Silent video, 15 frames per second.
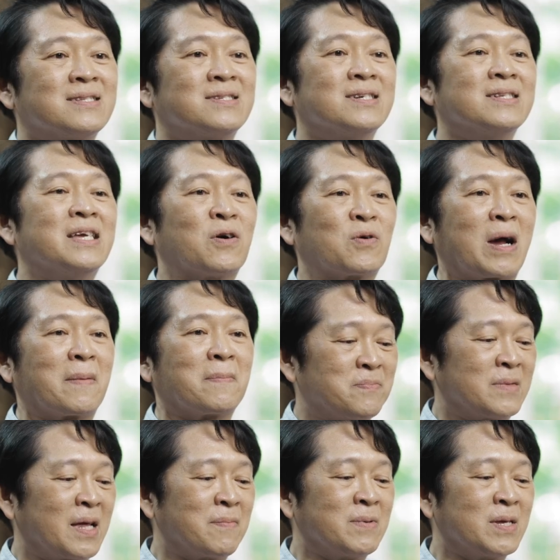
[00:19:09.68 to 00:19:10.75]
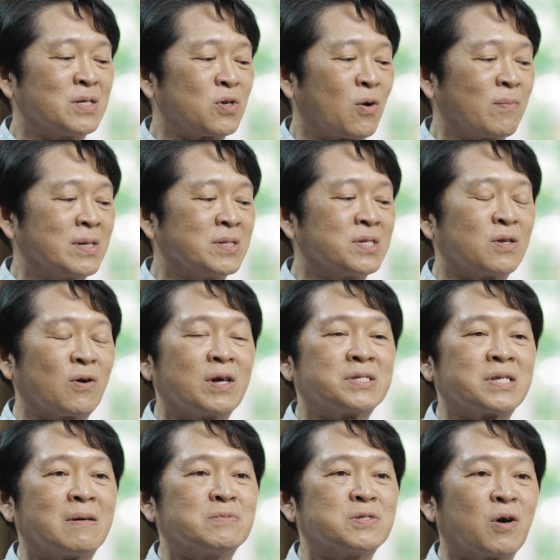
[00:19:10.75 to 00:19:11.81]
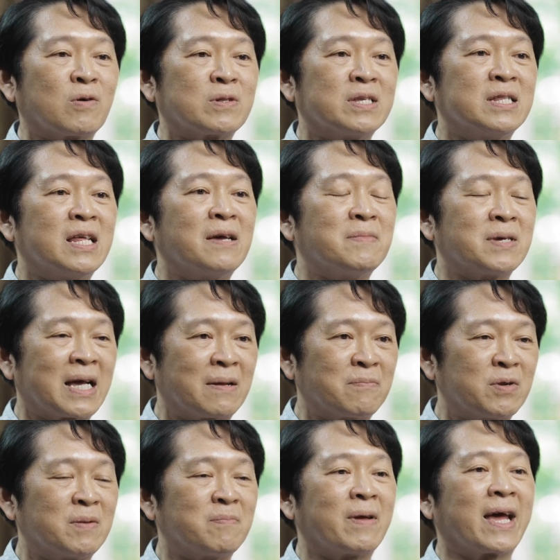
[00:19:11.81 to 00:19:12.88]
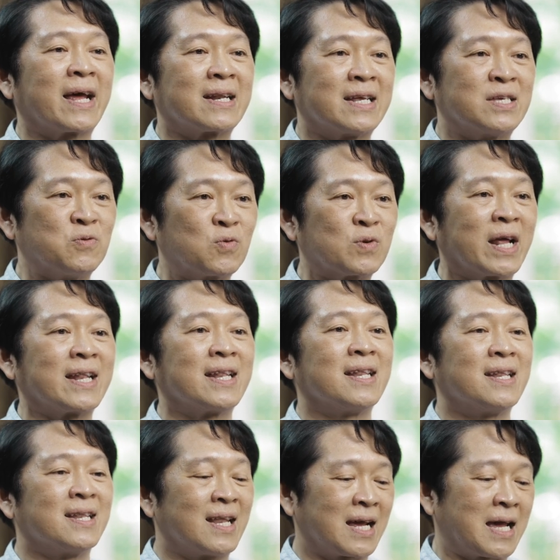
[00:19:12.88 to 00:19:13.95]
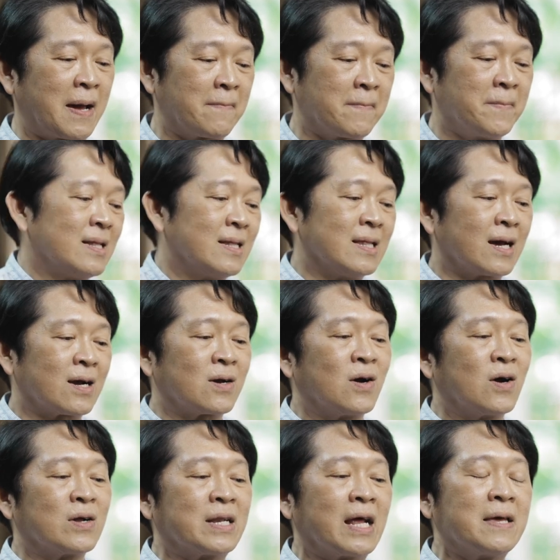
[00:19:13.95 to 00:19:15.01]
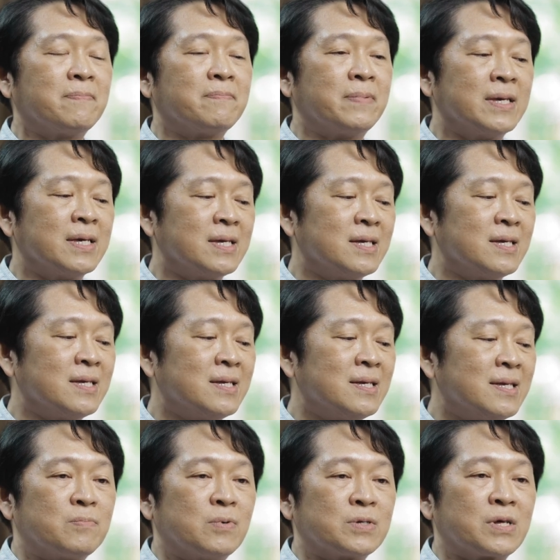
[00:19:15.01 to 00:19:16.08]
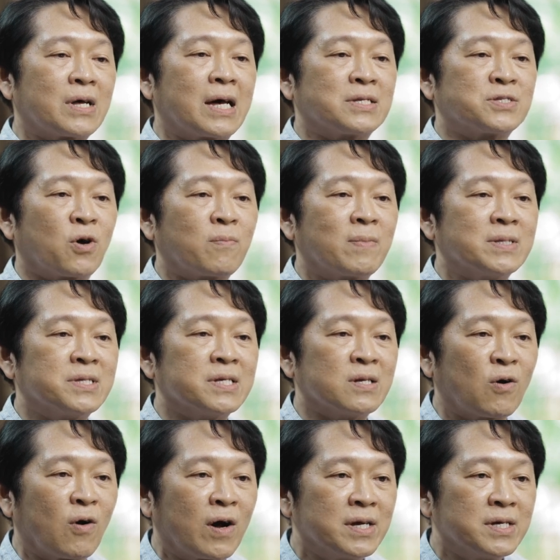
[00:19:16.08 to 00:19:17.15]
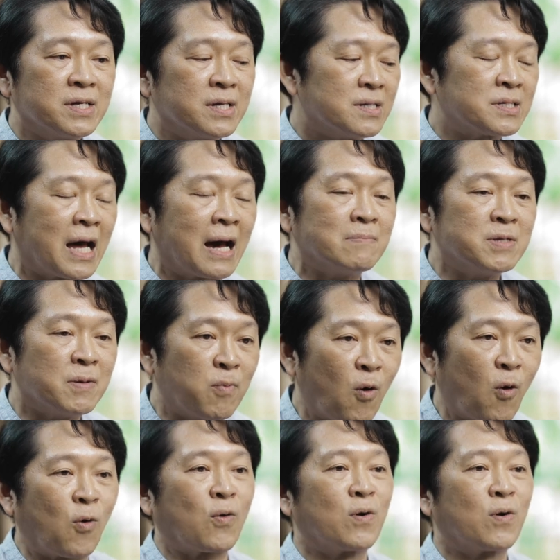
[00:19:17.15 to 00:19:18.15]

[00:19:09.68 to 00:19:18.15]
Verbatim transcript: ชื่อเดียวกับในปีสองพันสี่ร้อยสามสิบสองที่ได้มีการเปลี่ยนแปลงในยุคนั้นนะครับแล้วก็ในปีพุทธศักราชสองพันสี่ร้อยสามสิบหก